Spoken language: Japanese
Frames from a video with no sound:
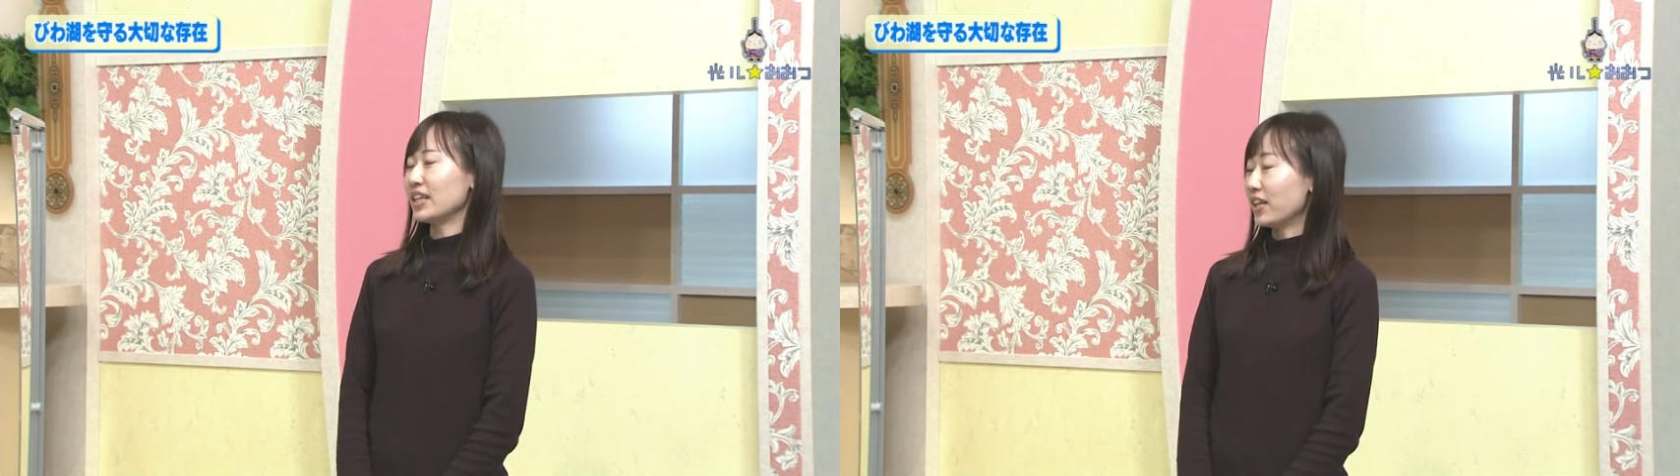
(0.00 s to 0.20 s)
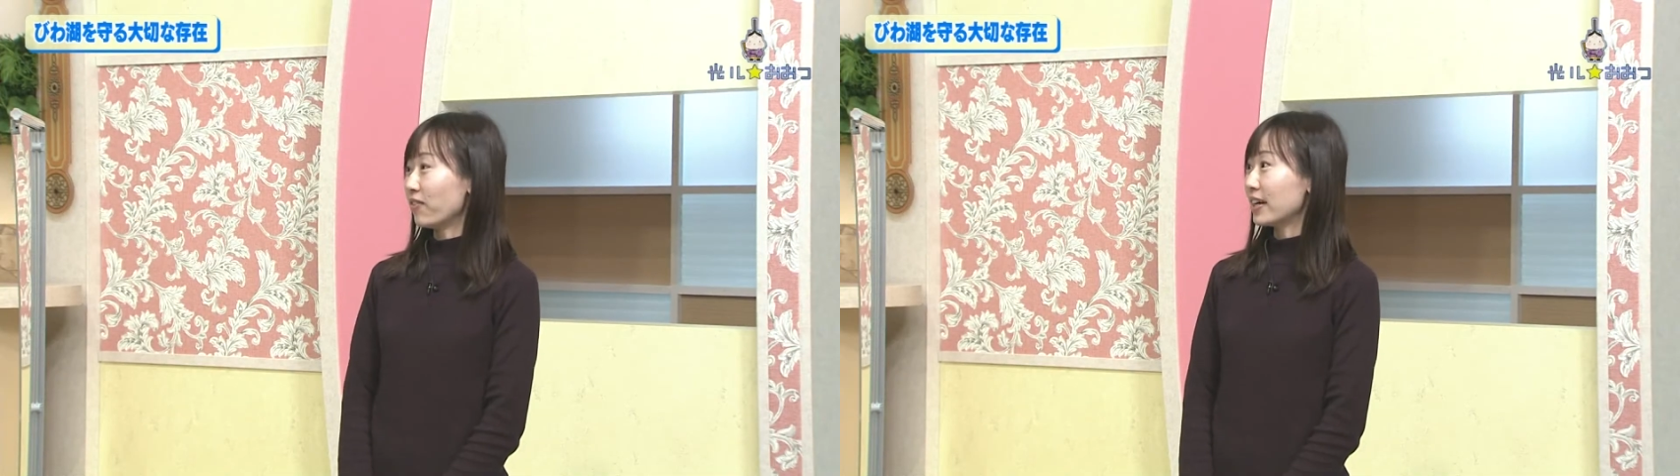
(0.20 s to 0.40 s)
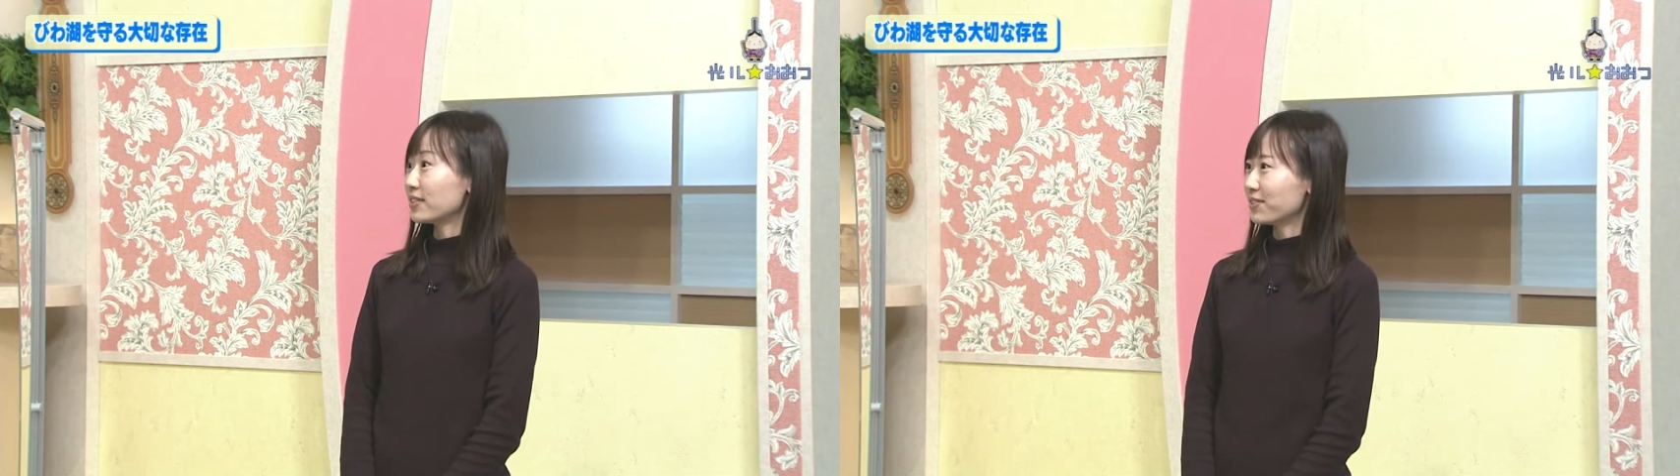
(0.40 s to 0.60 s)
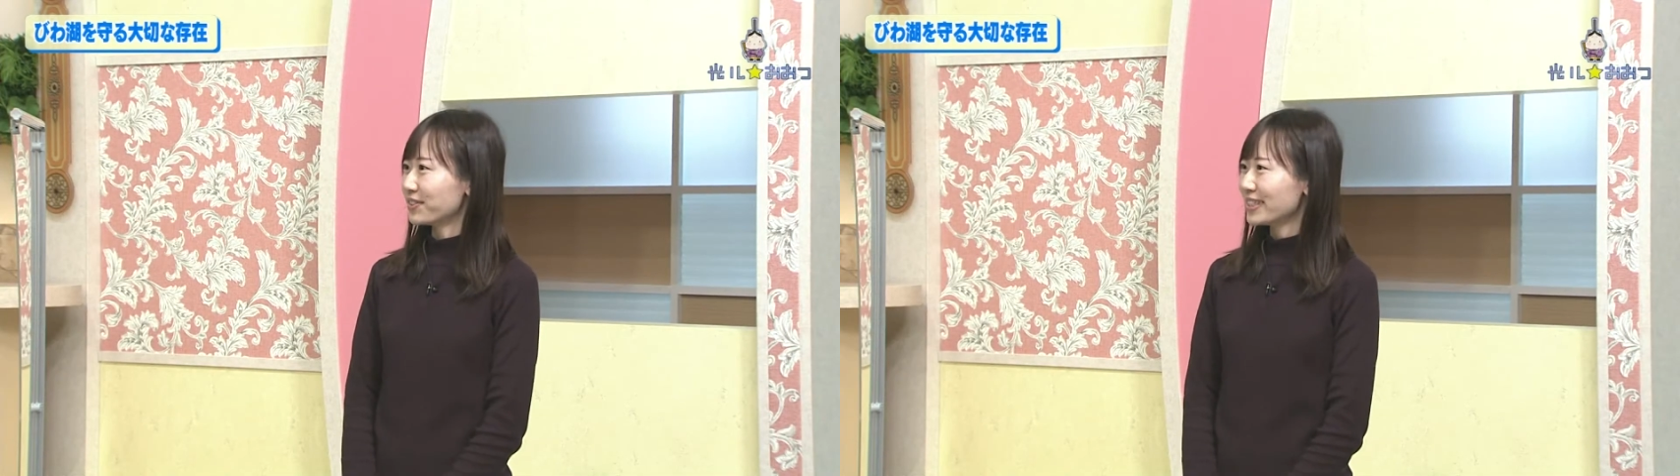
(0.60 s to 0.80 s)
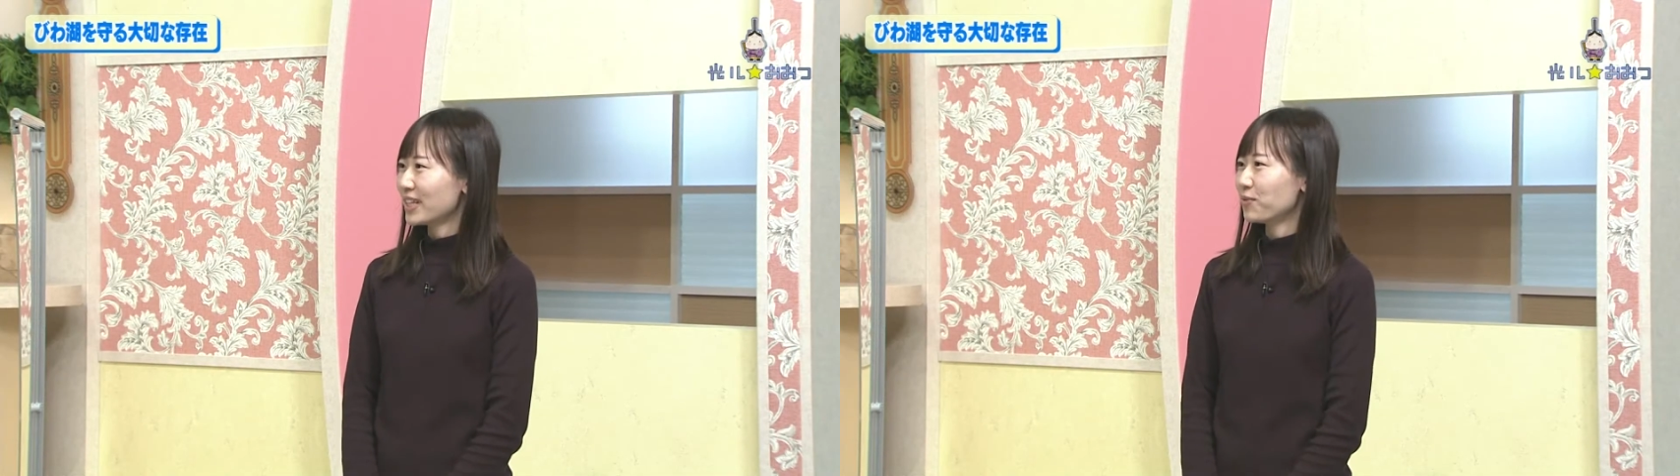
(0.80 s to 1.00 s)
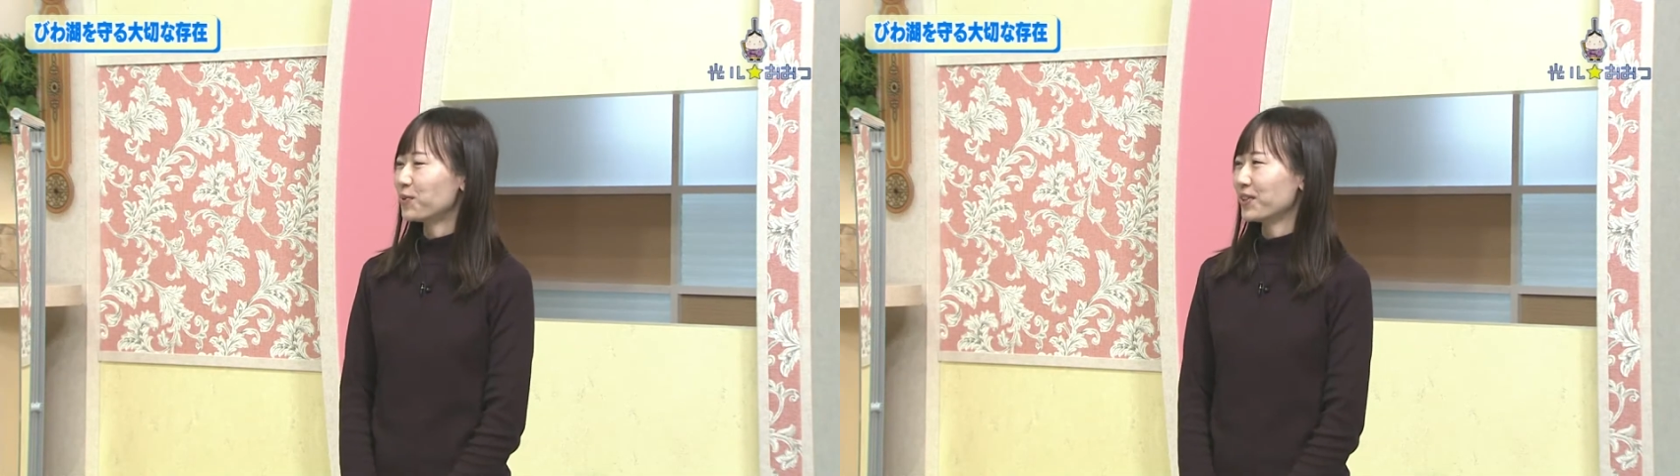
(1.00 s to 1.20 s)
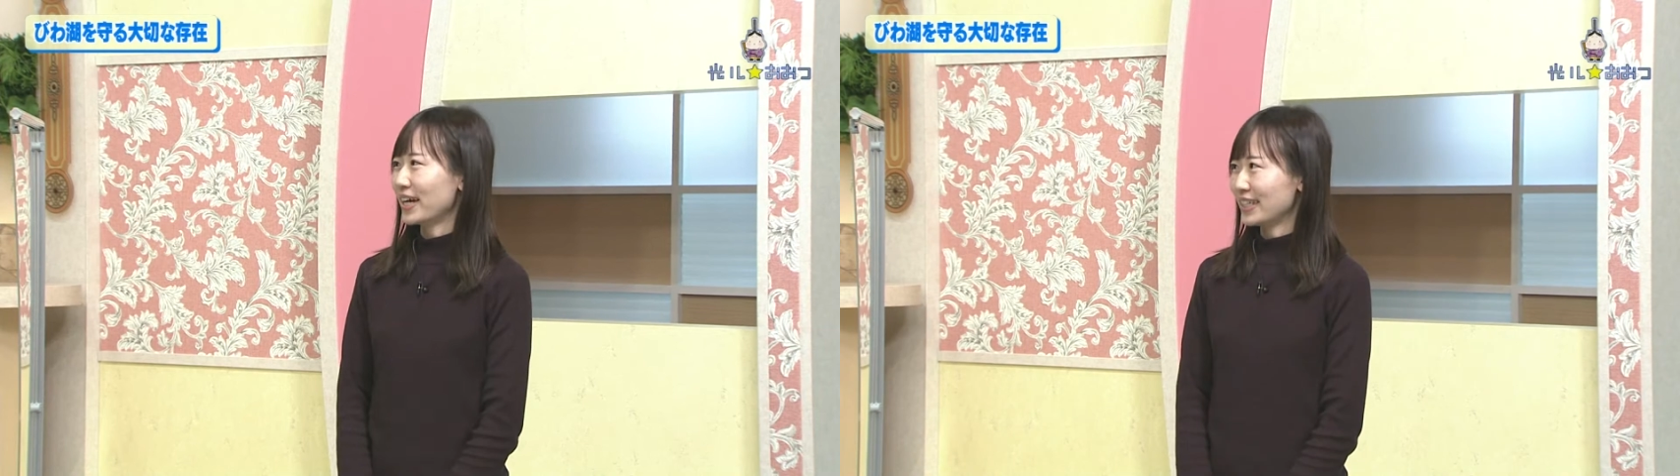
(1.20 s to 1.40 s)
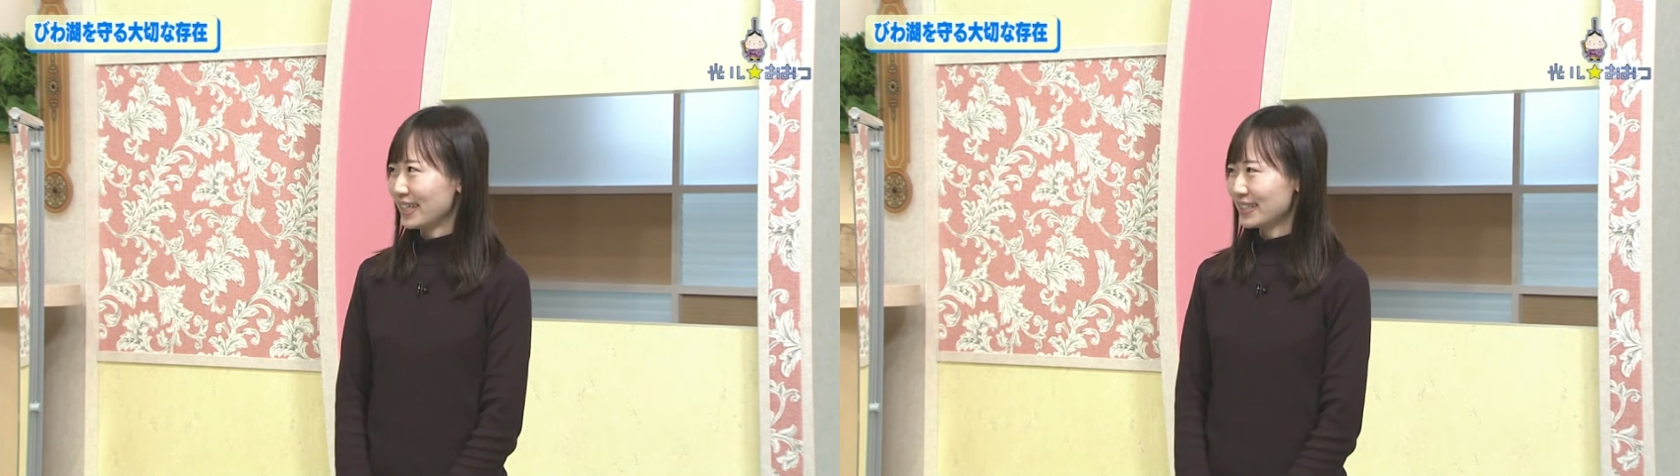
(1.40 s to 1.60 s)
では続いての問
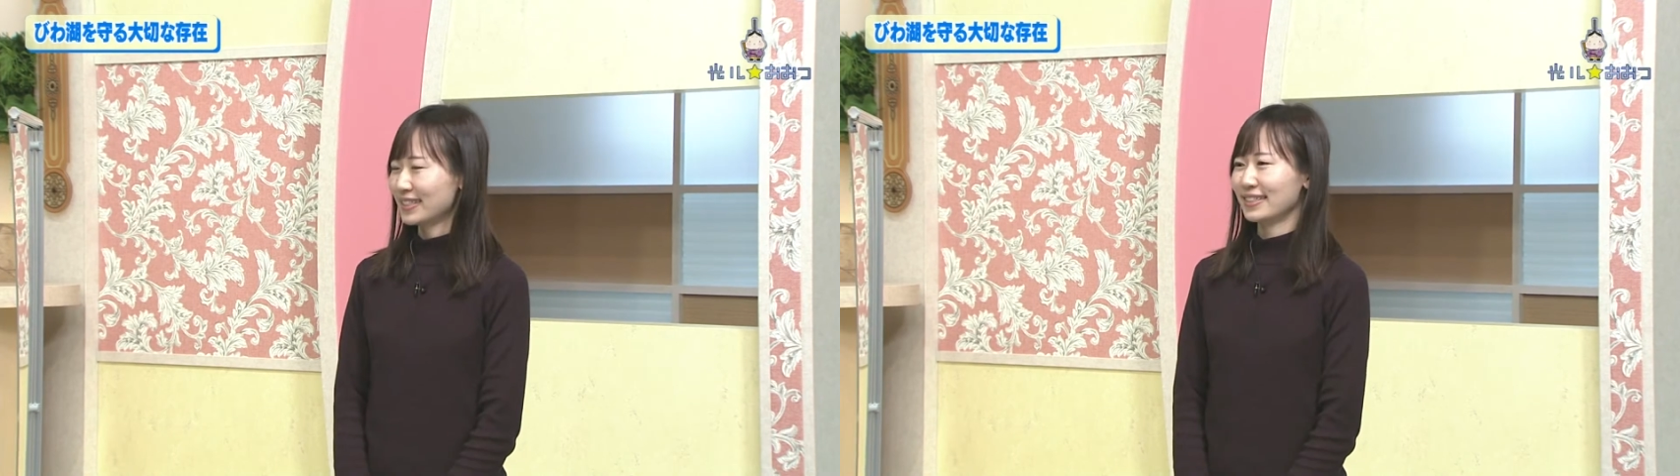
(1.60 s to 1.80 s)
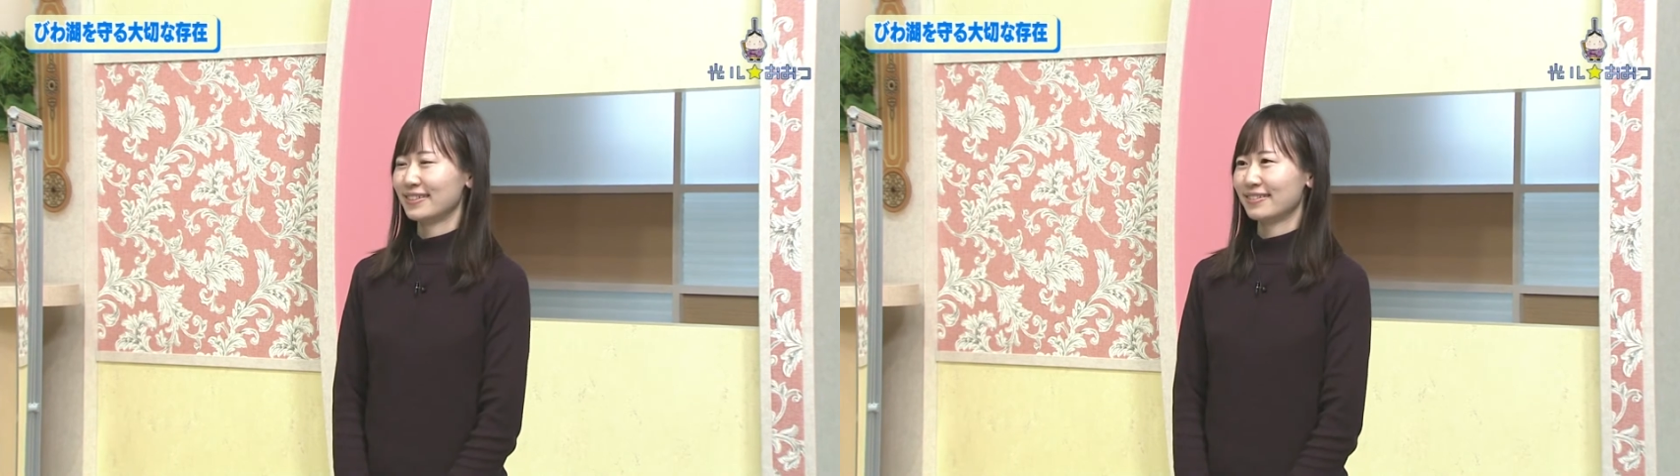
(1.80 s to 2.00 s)
題です